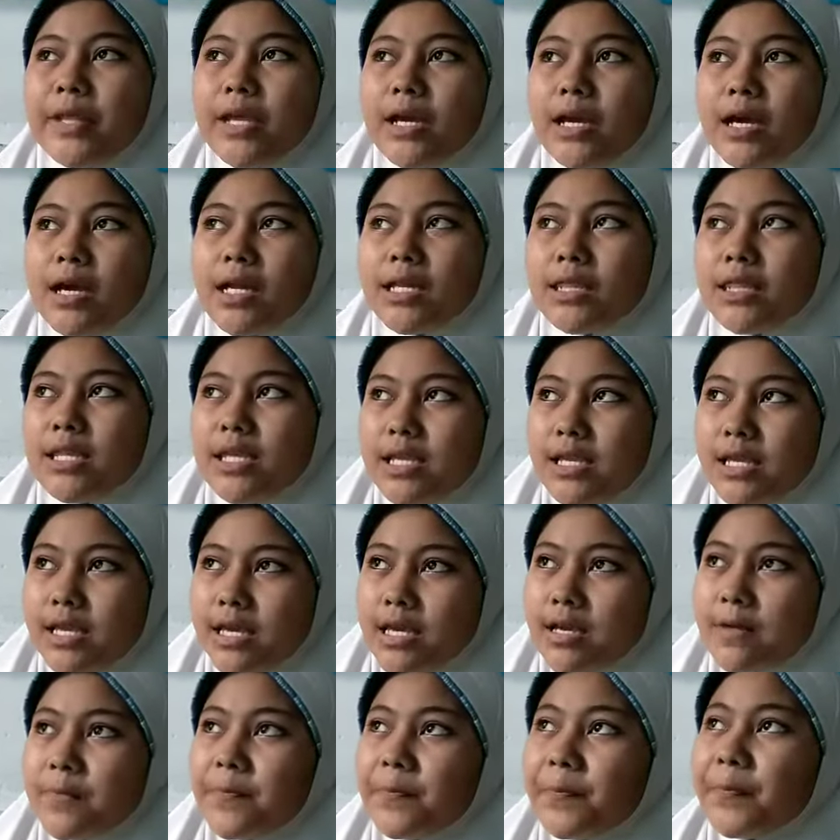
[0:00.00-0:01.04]
yang
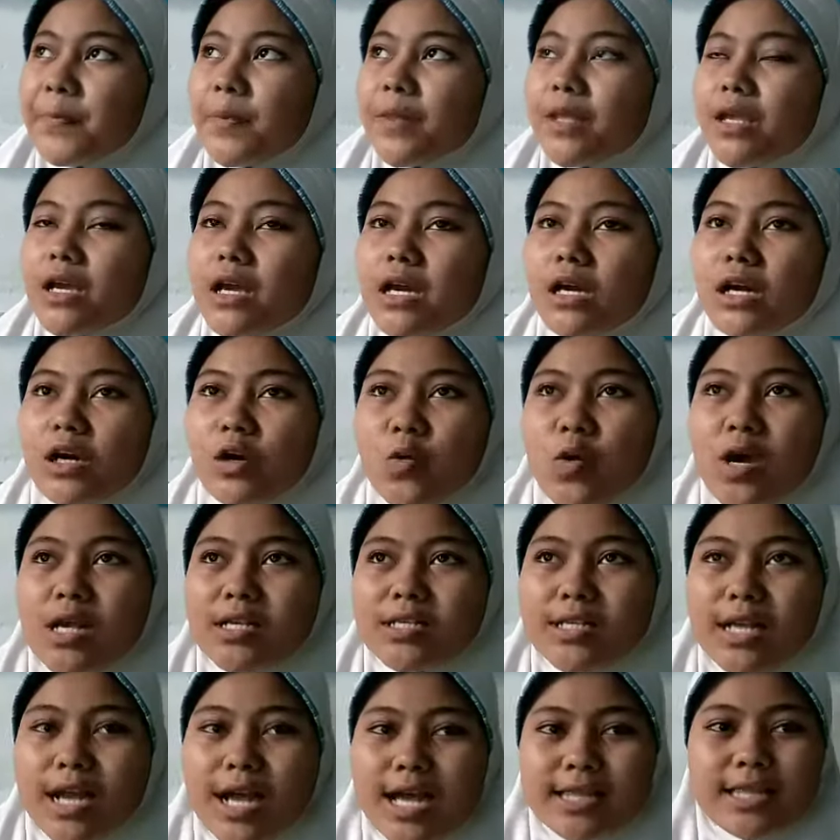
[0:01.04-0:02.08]
artinya
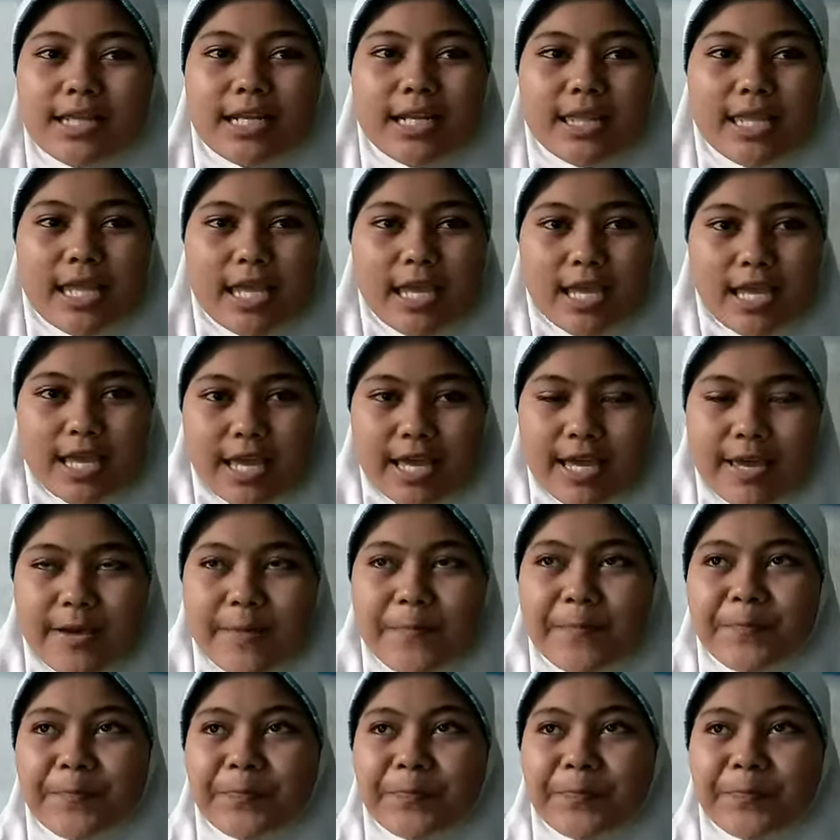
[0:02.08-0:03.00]
kekuasaan tertinggi.